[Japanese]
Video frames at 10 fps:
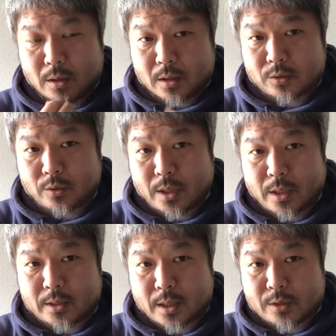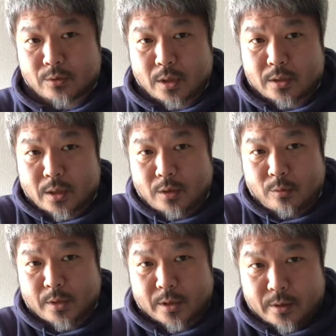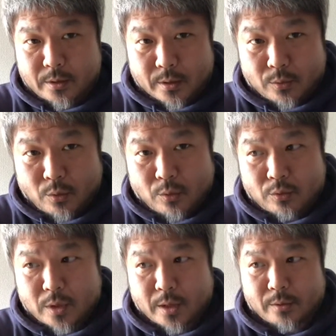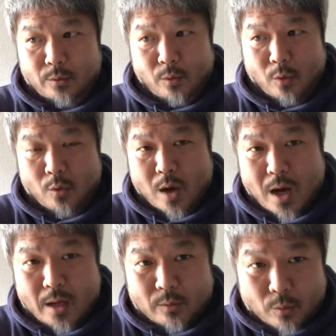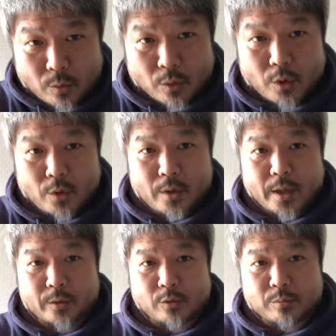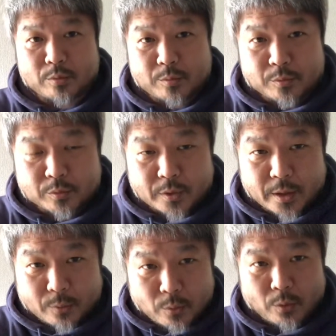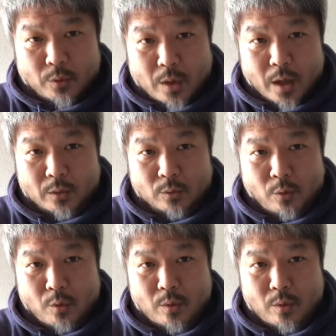それだけ最初から最後まで言って通るだけの他の、えっと、部分でのあの